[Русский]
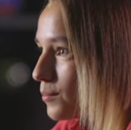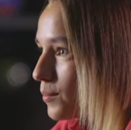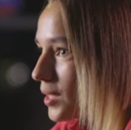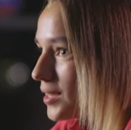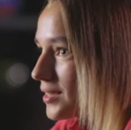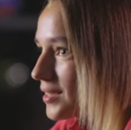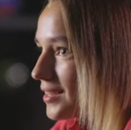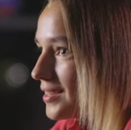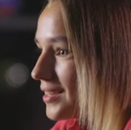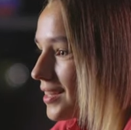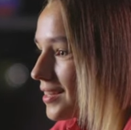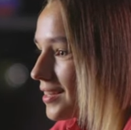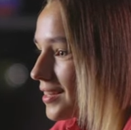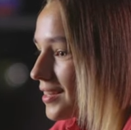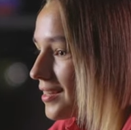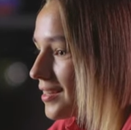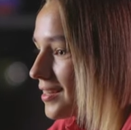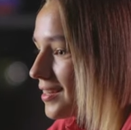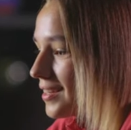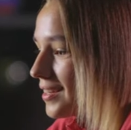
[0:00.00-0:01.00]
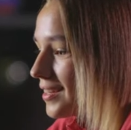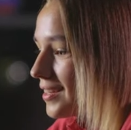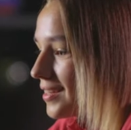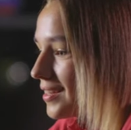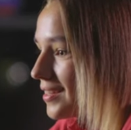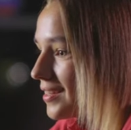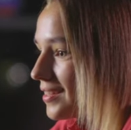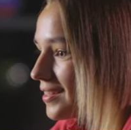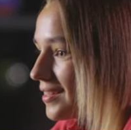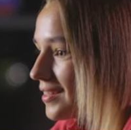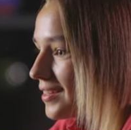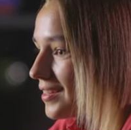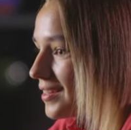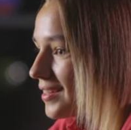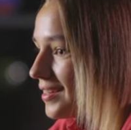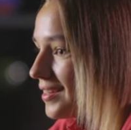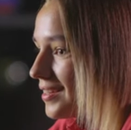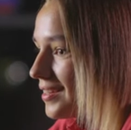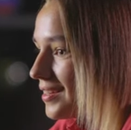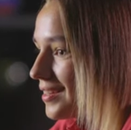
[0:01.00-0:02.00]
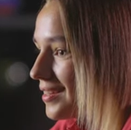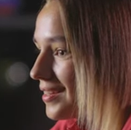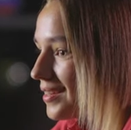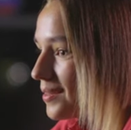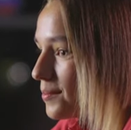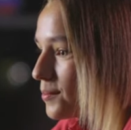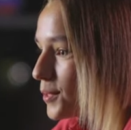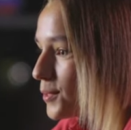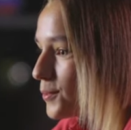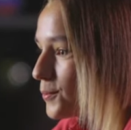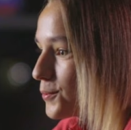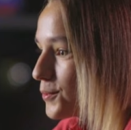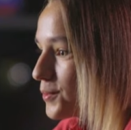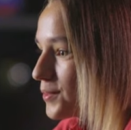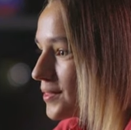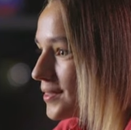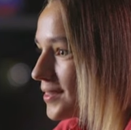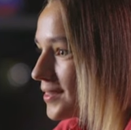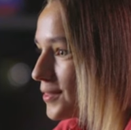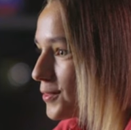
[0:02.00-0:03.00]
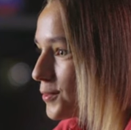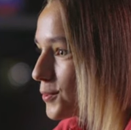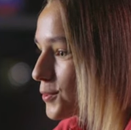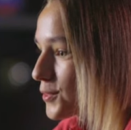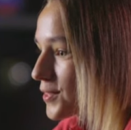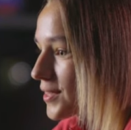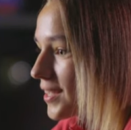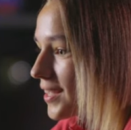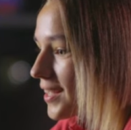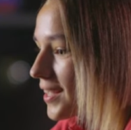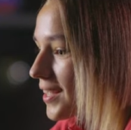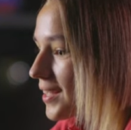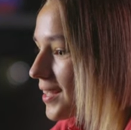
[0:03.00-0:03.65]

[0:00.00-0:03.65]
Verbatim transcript: Моя соседка э, Рита Мануилова тоже.